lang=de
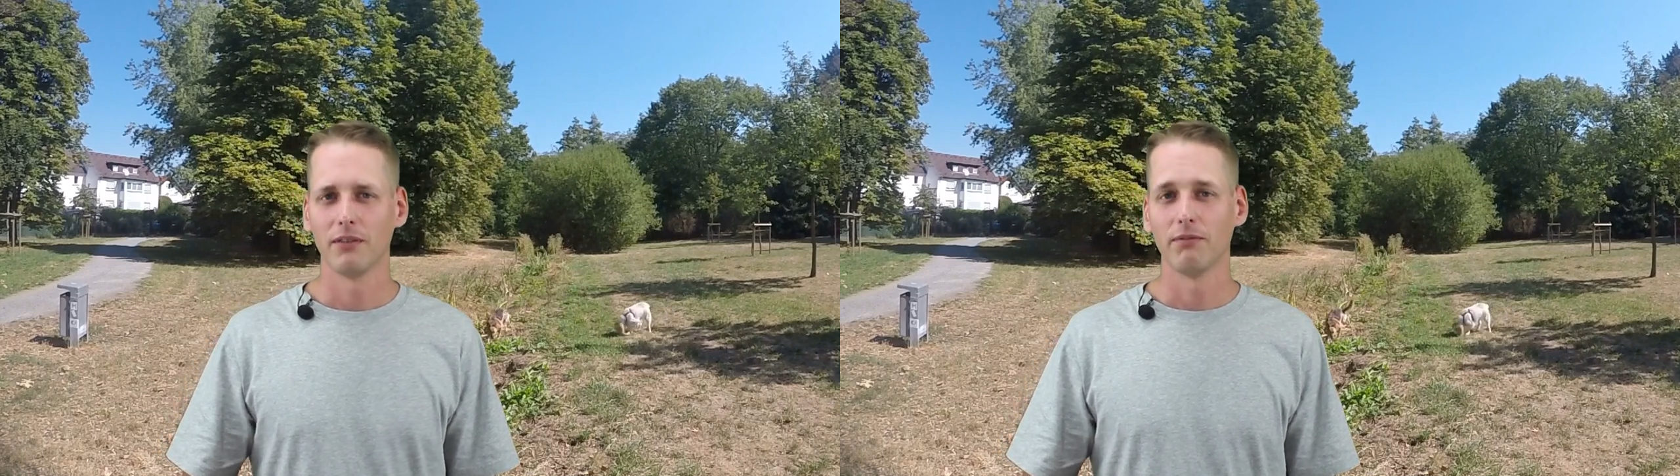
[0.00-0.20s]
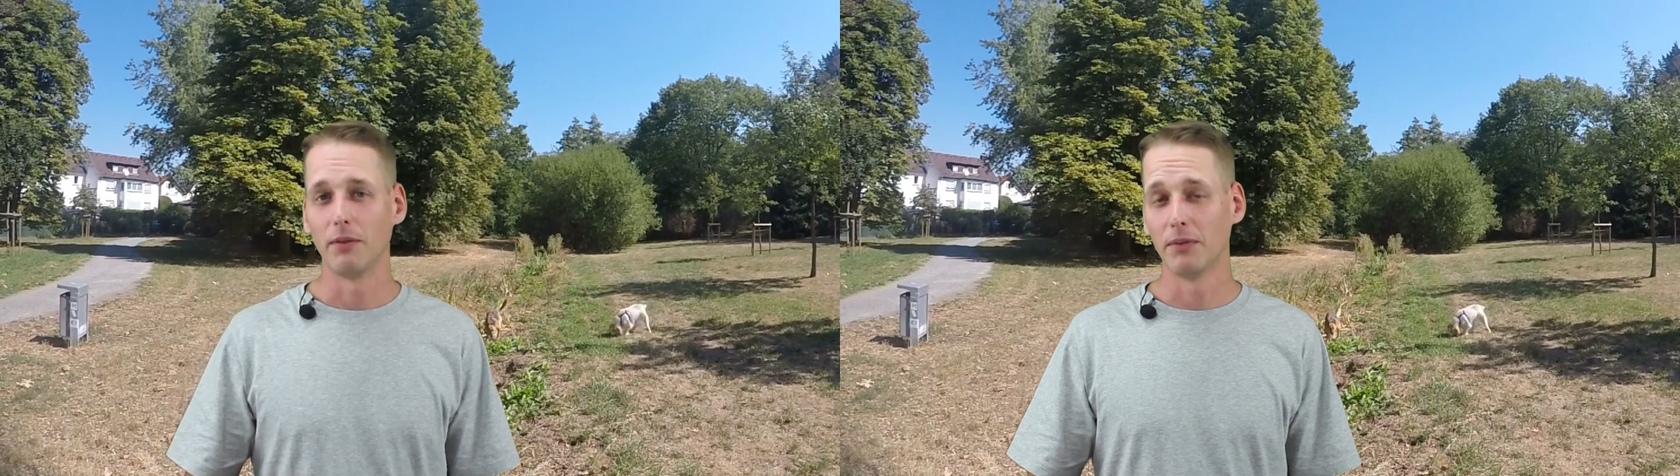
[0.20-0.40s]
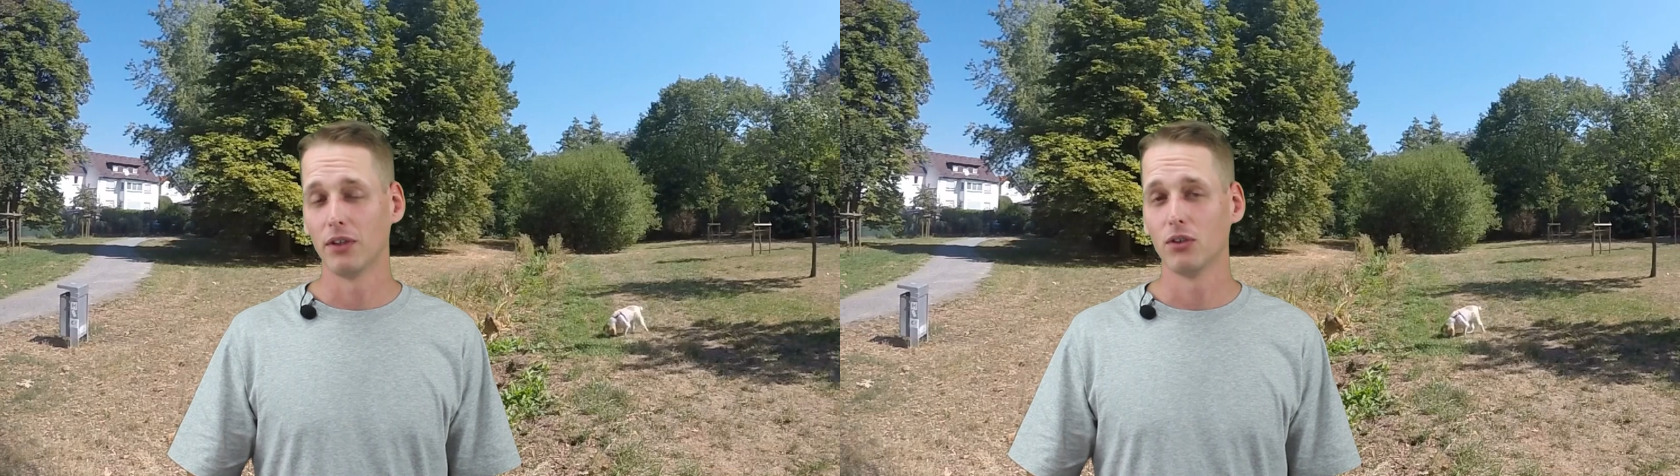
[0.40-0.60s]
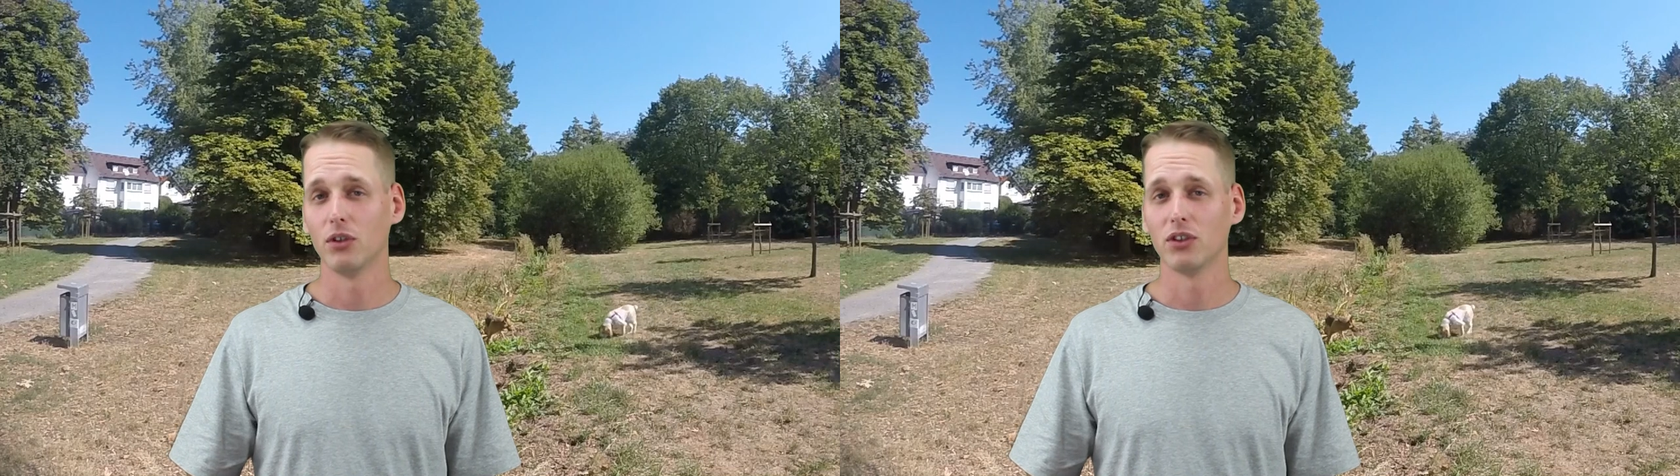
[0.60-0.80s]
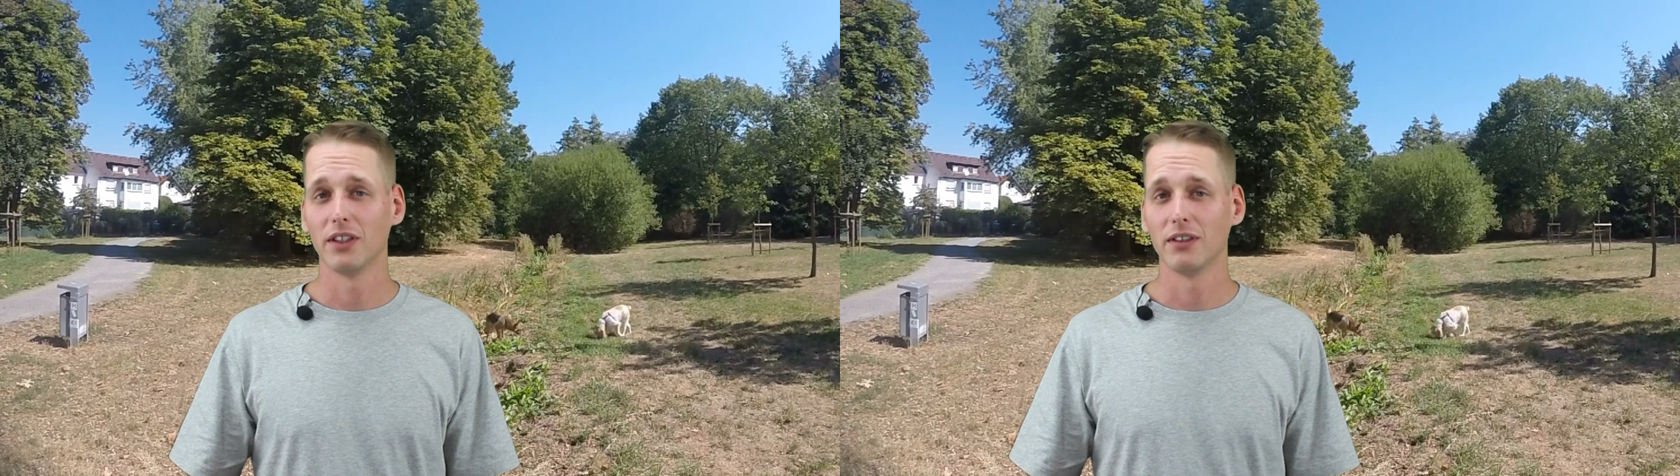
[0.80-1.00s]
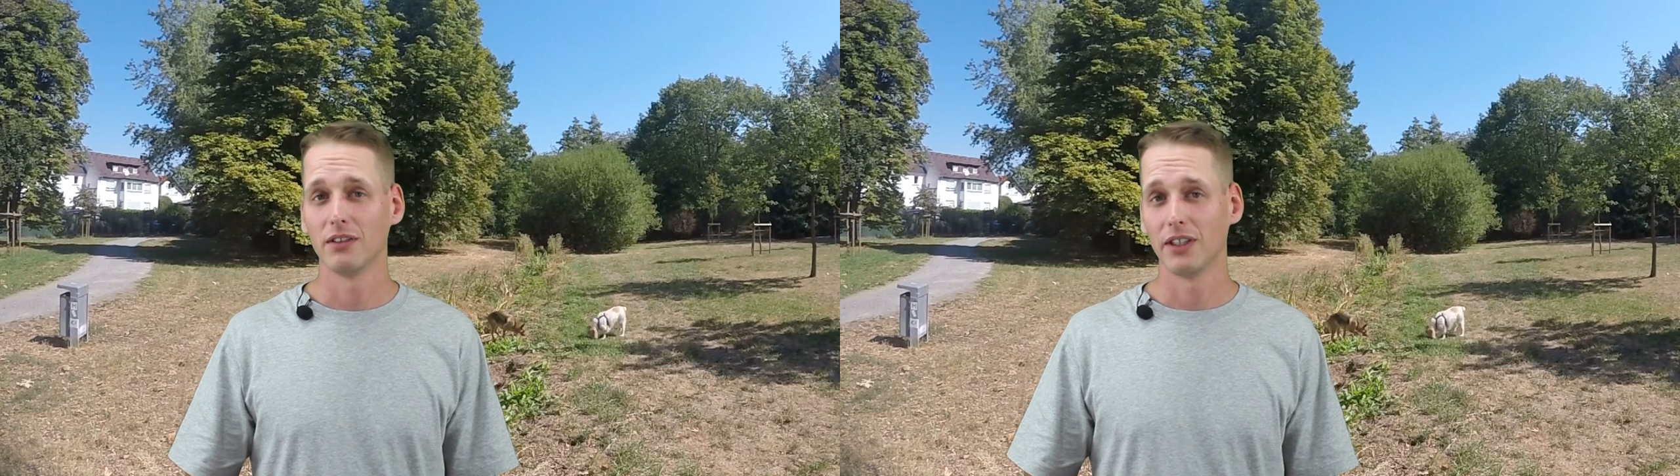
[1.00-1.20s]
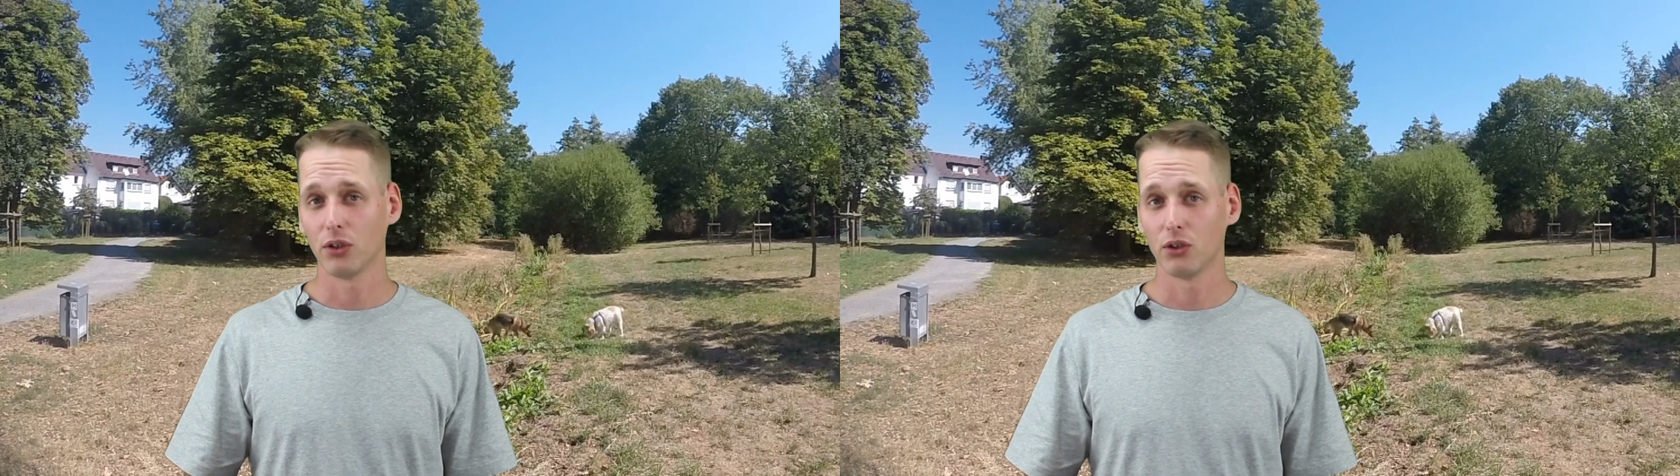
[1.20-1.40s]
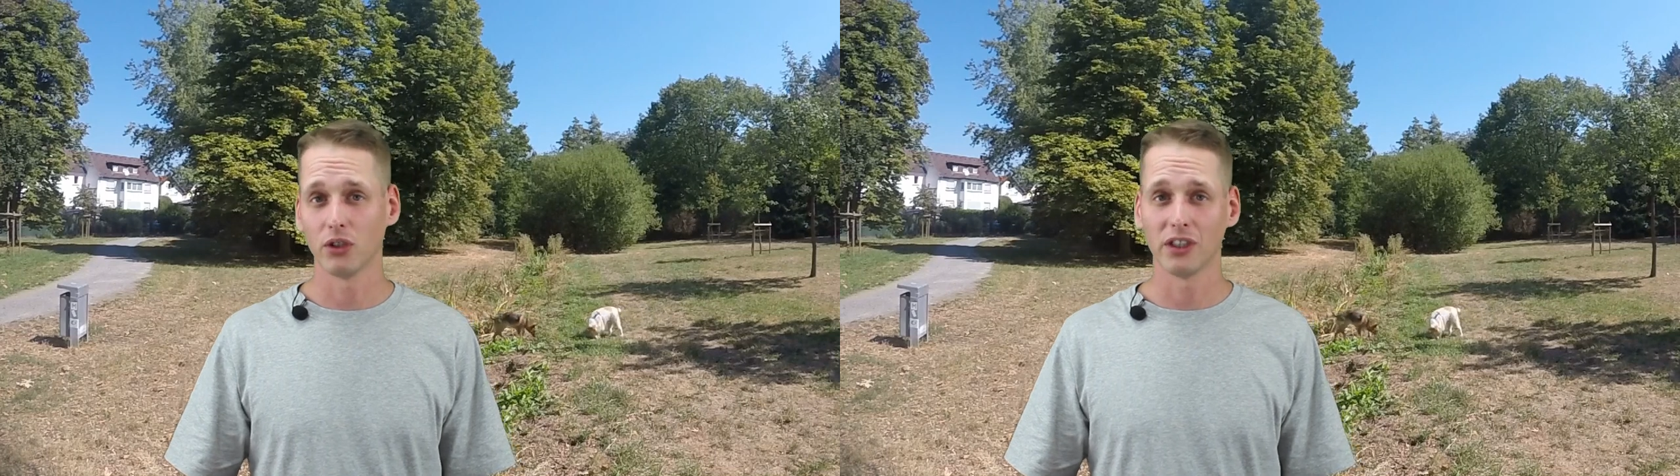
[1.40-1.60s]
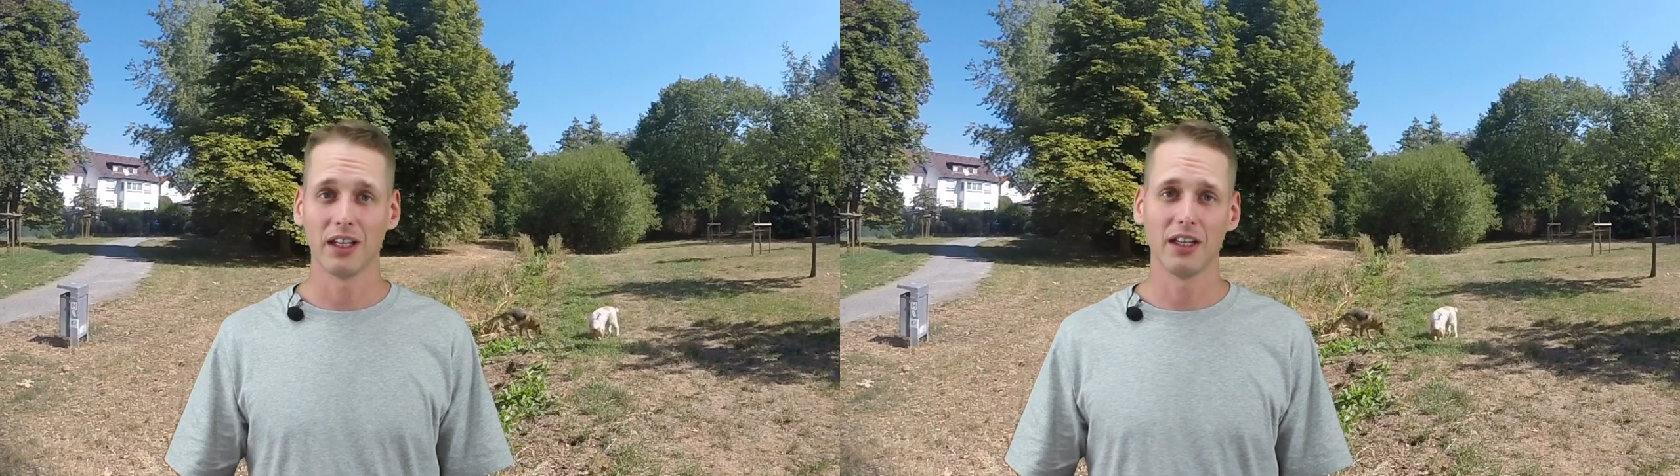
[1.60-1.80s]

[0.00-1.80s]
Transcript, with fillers: Wenn wir natürlich ein territorial